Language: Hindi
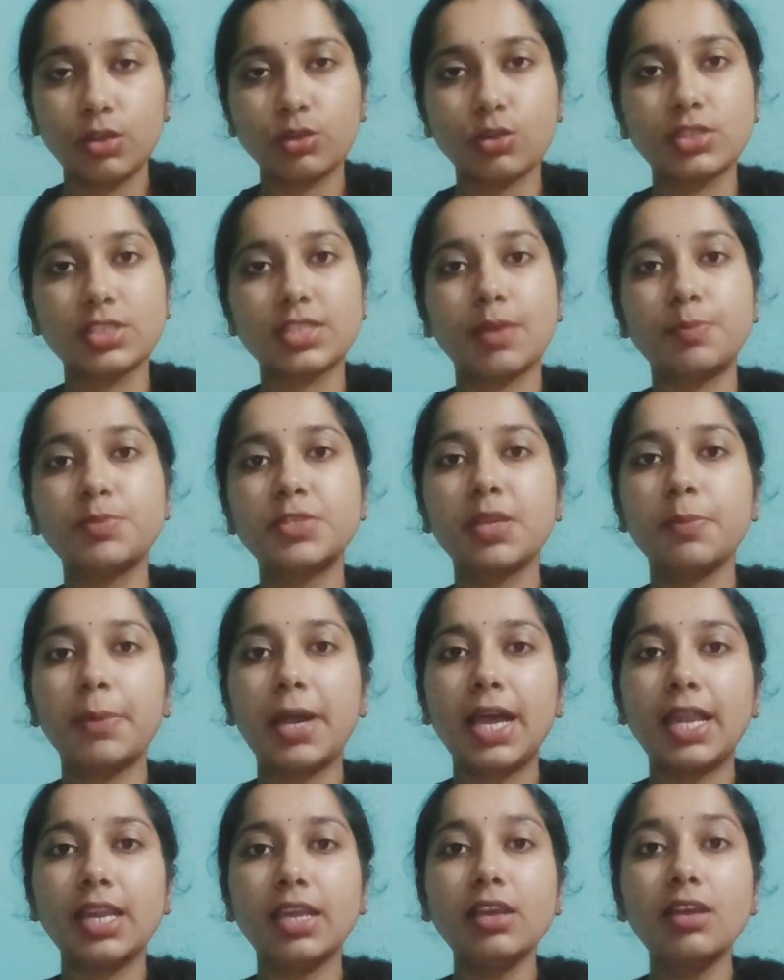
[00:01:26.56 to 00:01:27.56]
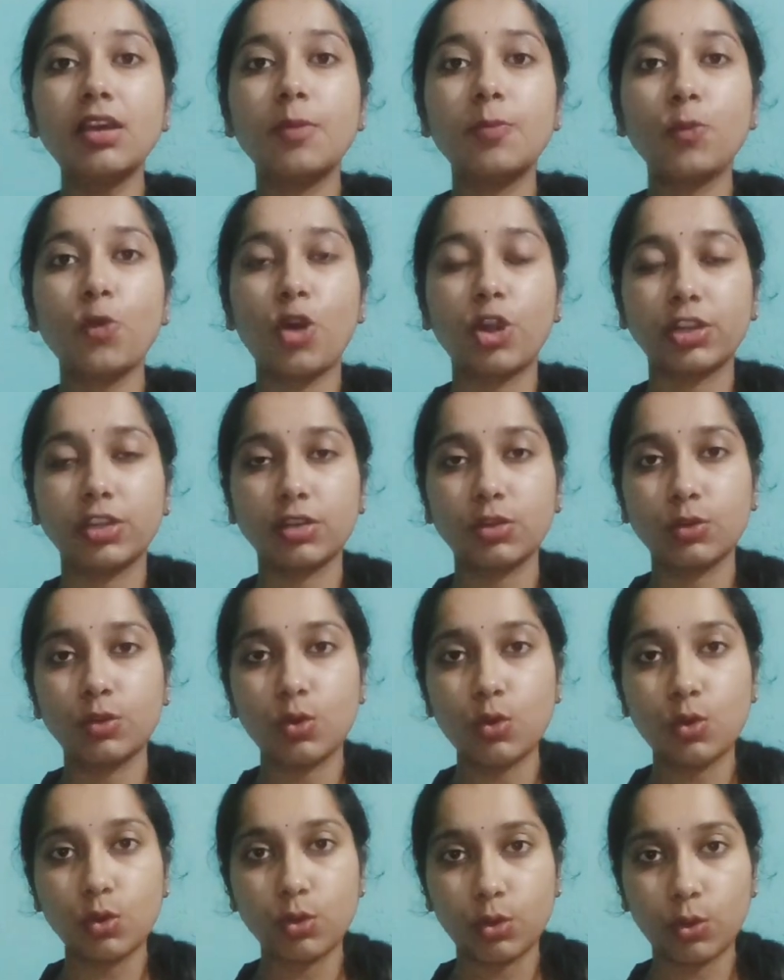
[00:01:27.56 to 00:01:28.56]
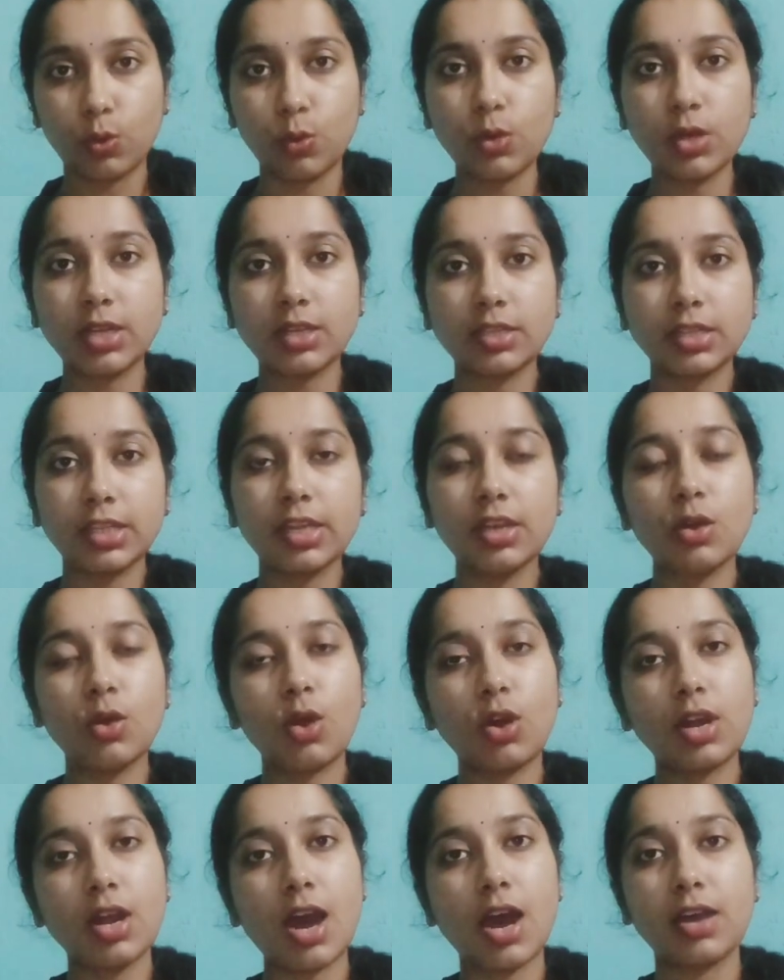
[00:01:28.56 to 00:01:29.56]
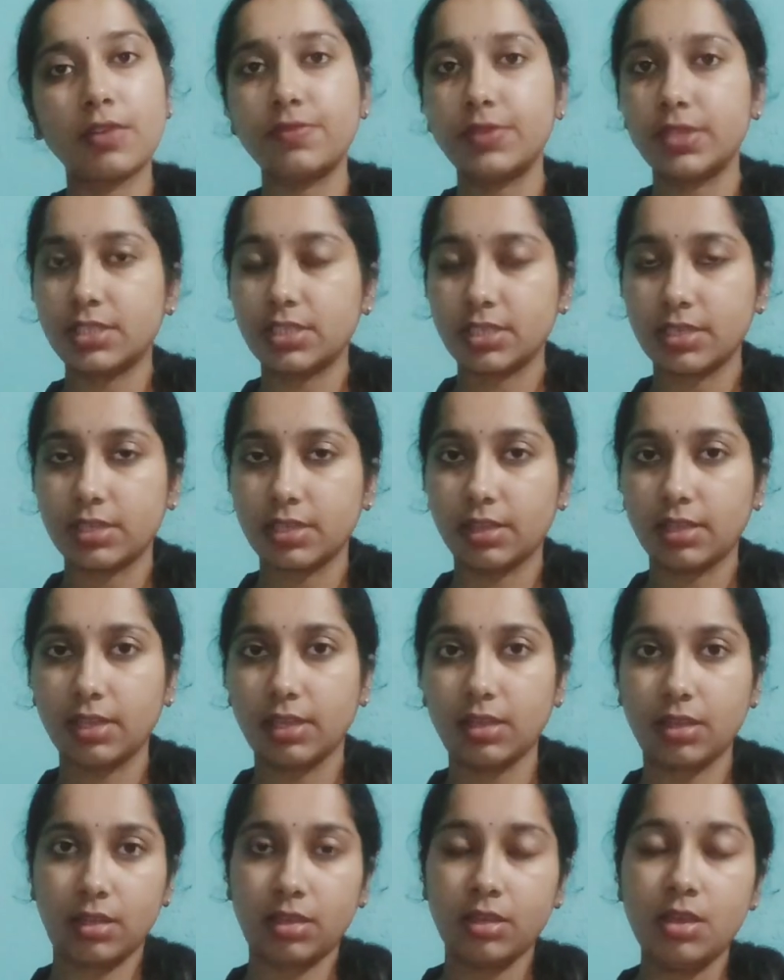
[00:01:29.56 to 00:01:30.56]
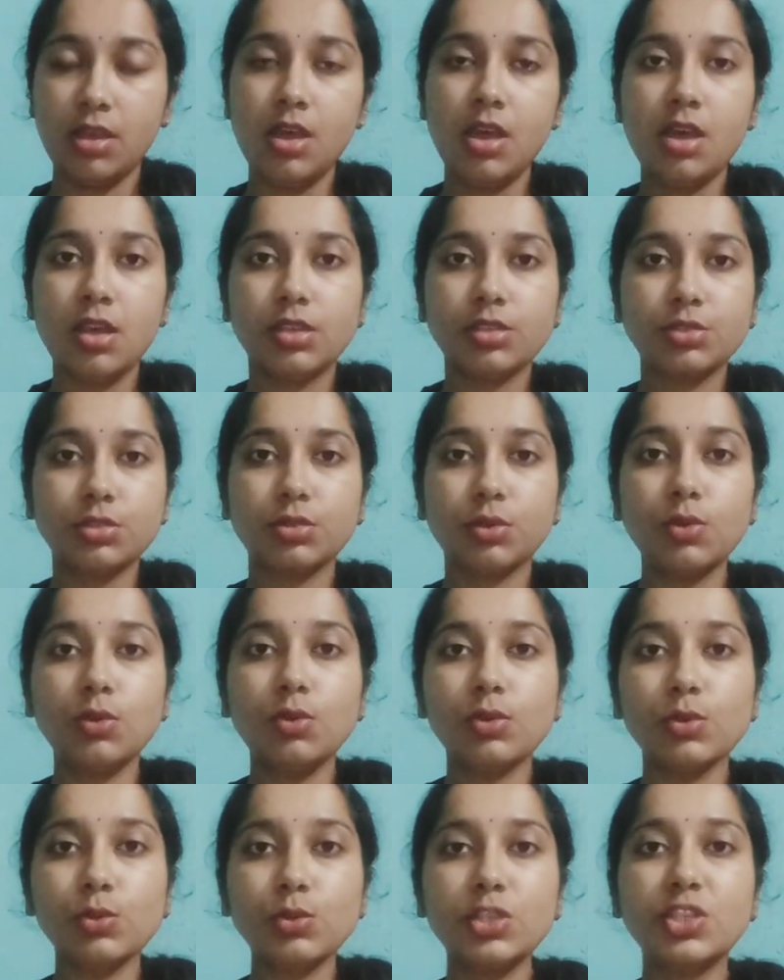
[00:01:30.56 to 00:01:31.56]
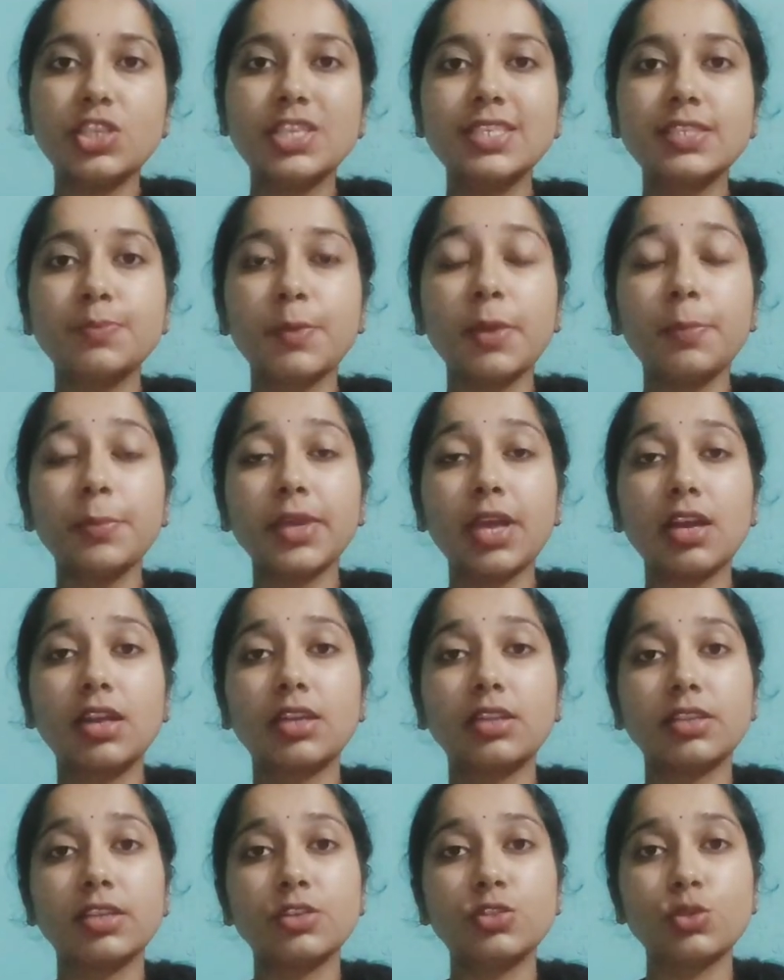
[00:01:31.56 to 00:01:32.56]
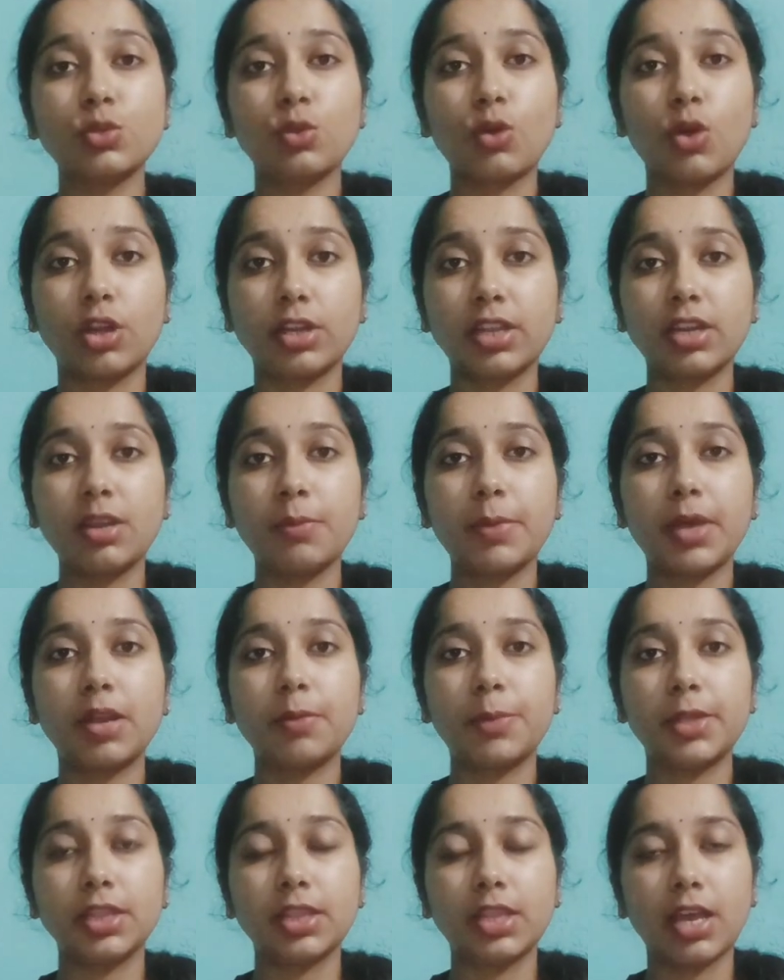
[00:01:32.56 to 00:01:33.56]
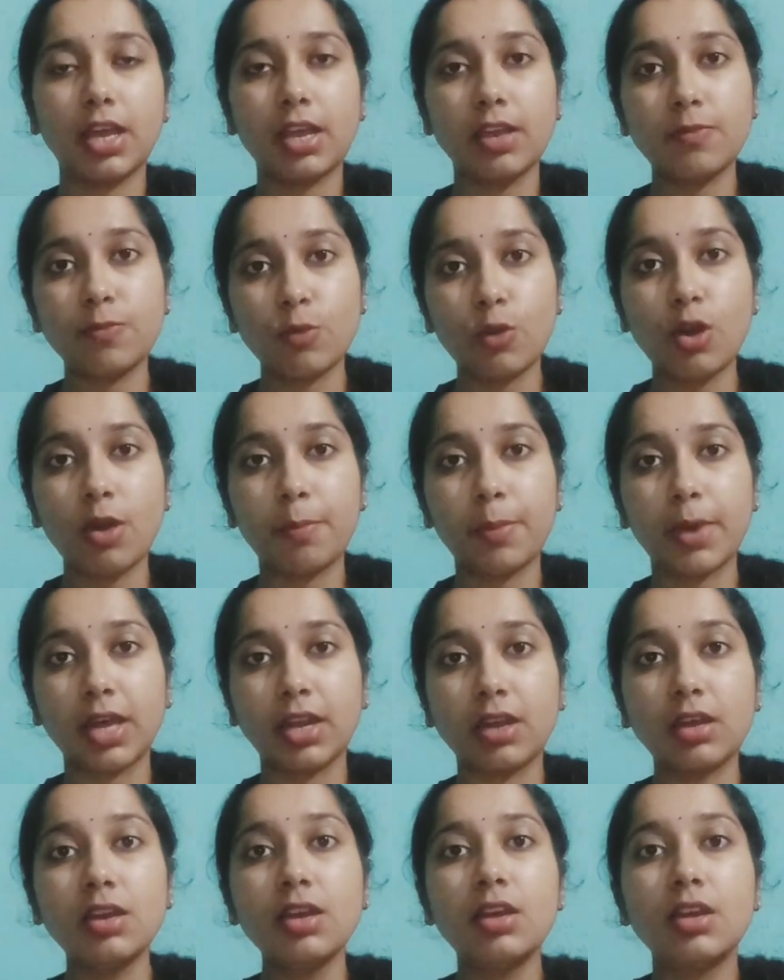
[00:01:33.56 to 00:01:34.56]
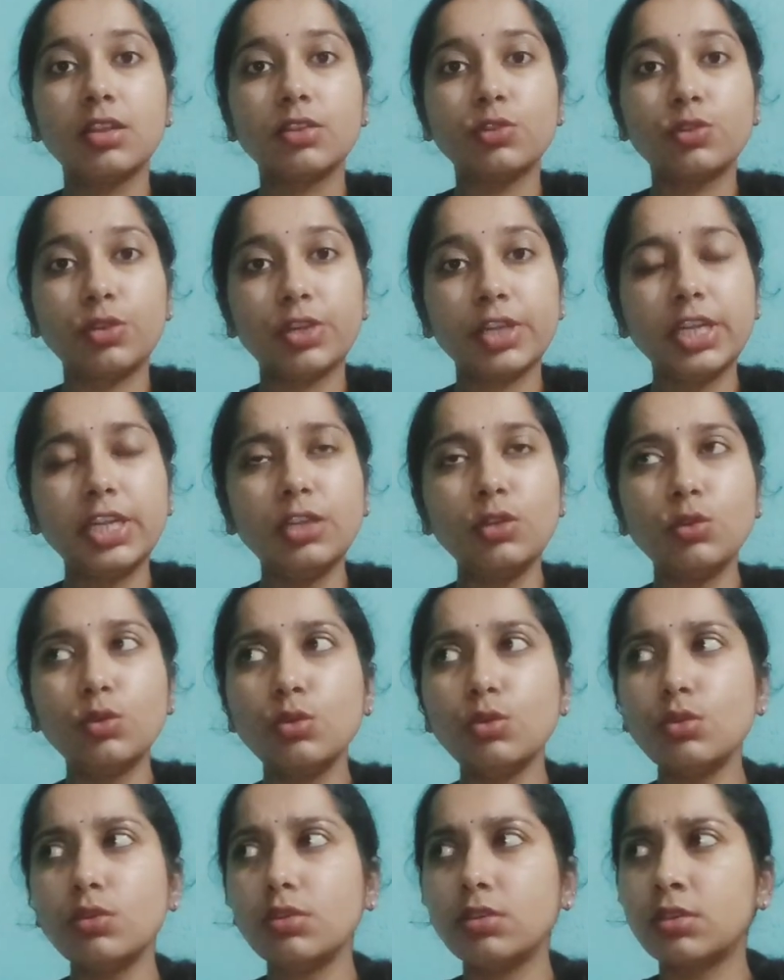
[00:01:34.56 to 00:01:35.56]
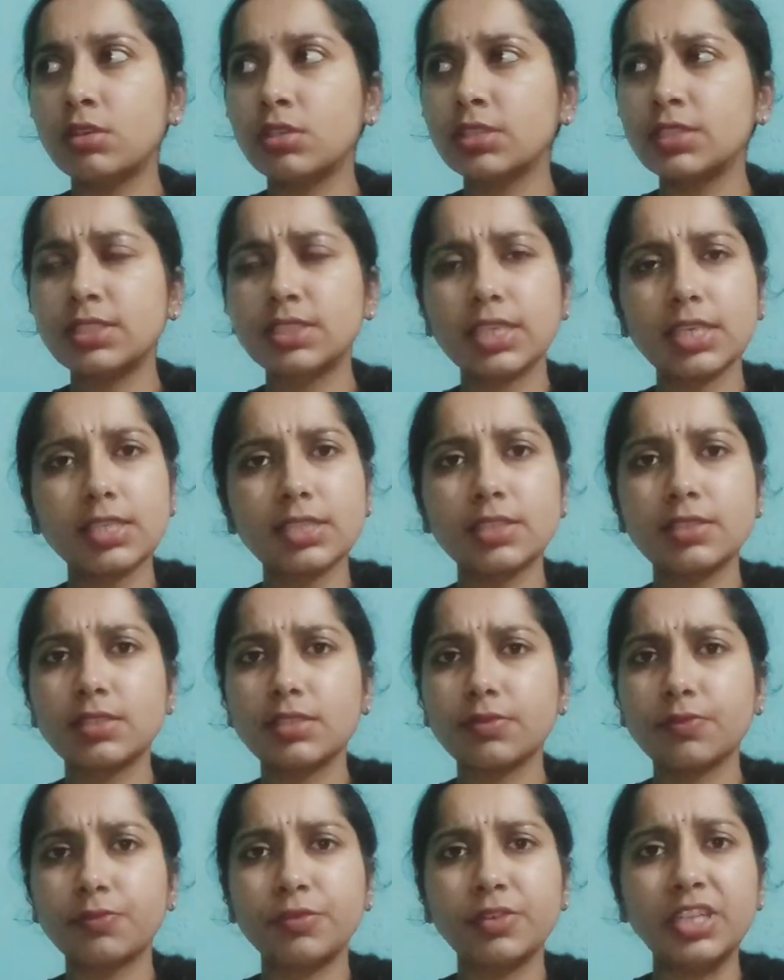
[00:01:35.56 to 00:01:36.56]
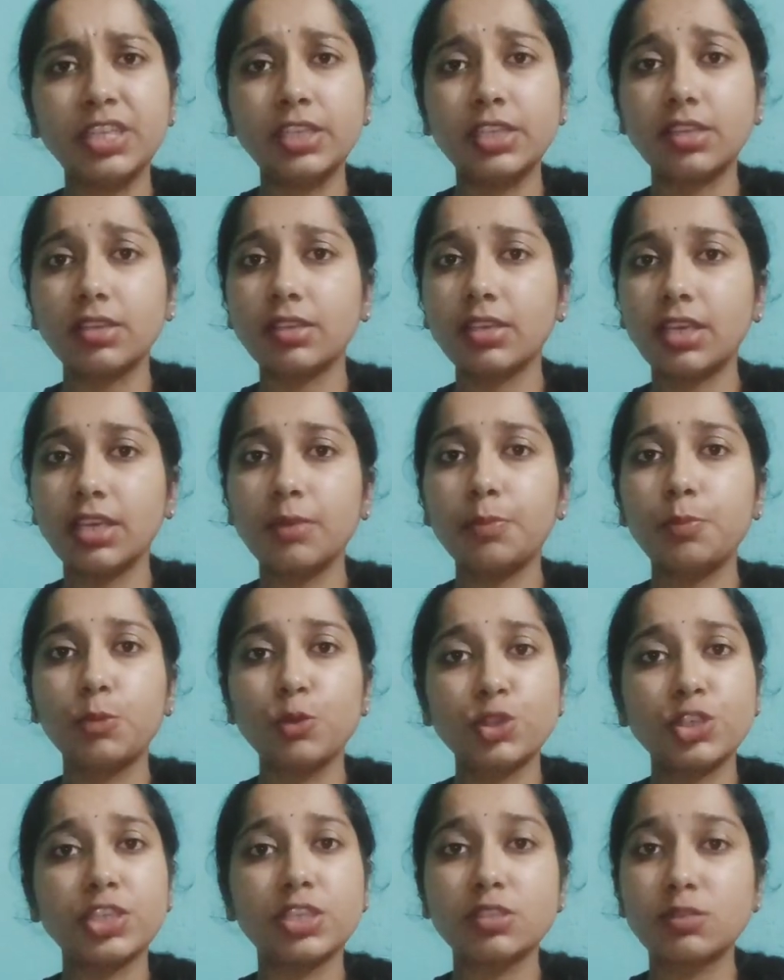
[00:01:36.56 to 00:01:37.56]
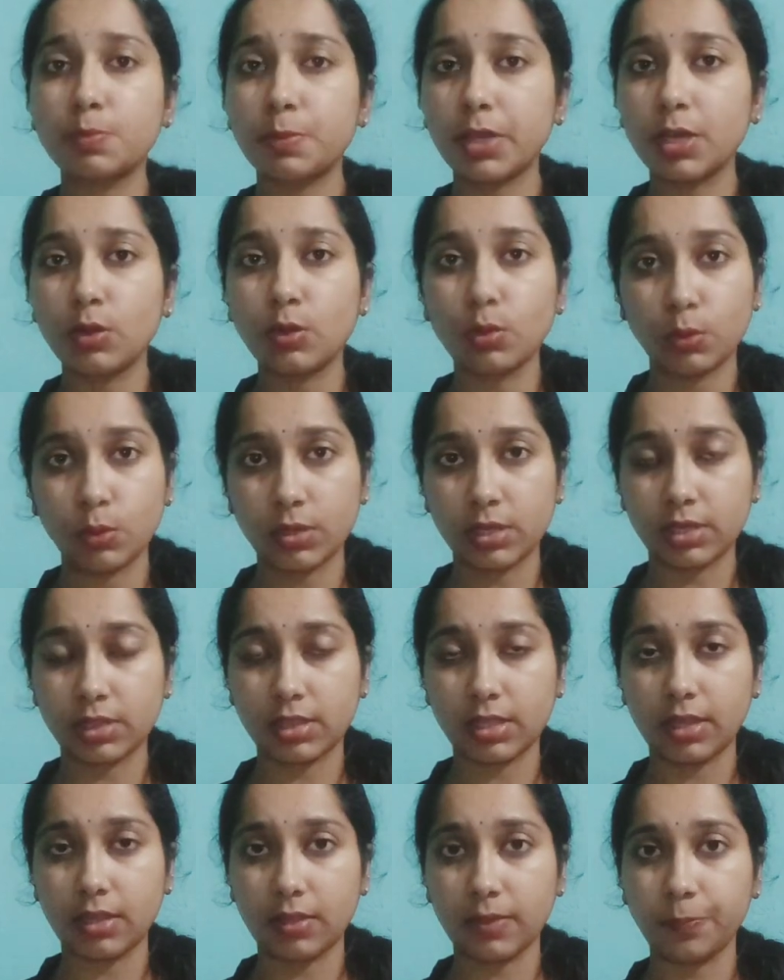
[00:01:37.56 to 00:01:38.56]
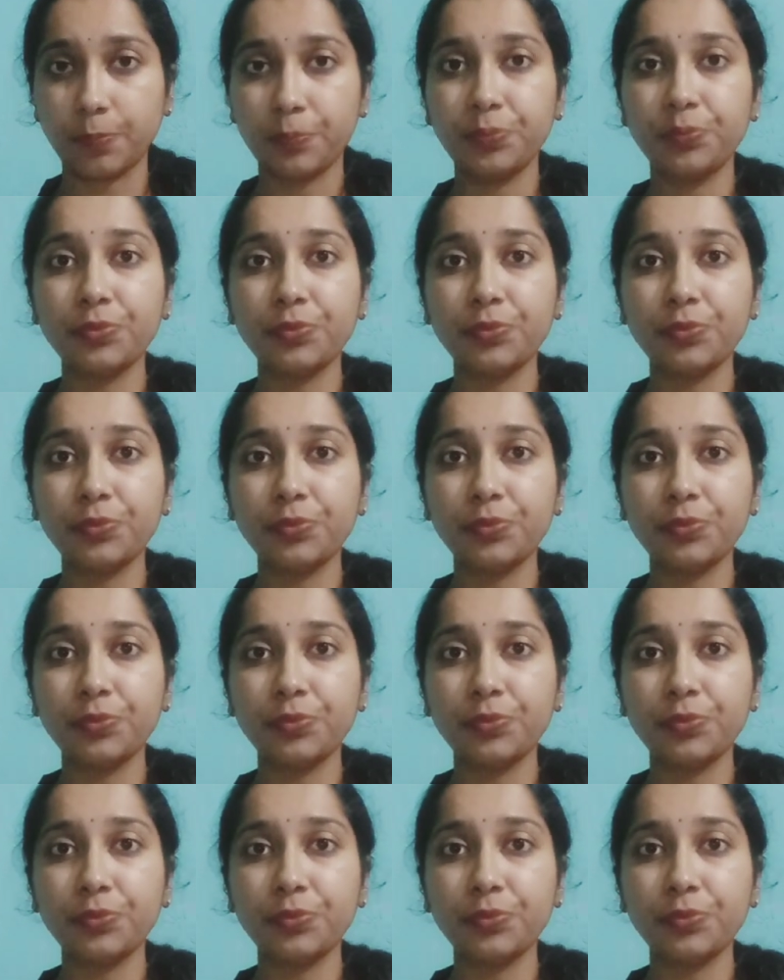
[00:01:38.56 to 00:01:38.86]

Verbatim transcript: तो सबसे पहले हम कॉटन को ग्रो करते हैं और हार्वेस्ट करते हैं सो so, उस चीज़ में हम क्या करते हैं जो कॉटन हमारा बनता है वो हमारा थ्री टू सिक्स फीट की बुशेज़ पे ग्रो करता है